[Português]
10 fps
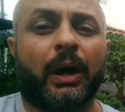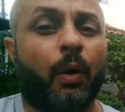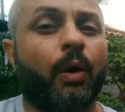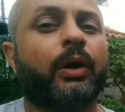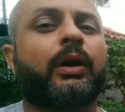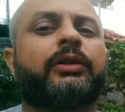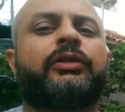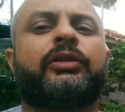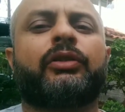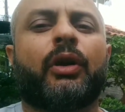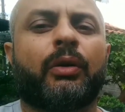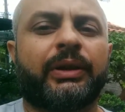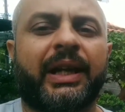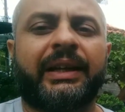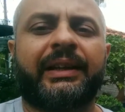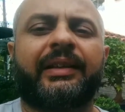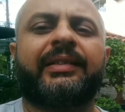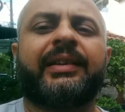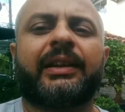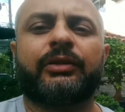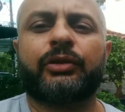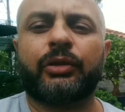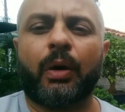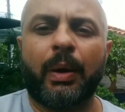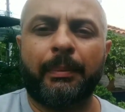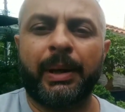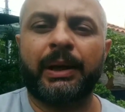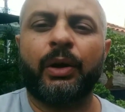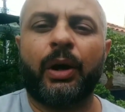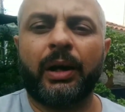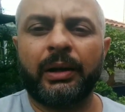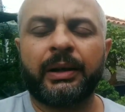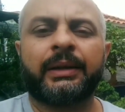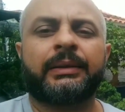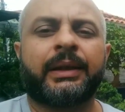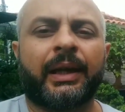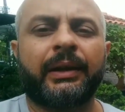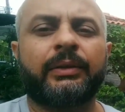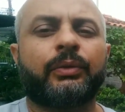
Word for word: horas de sol e a intensidade do sol é menor, né?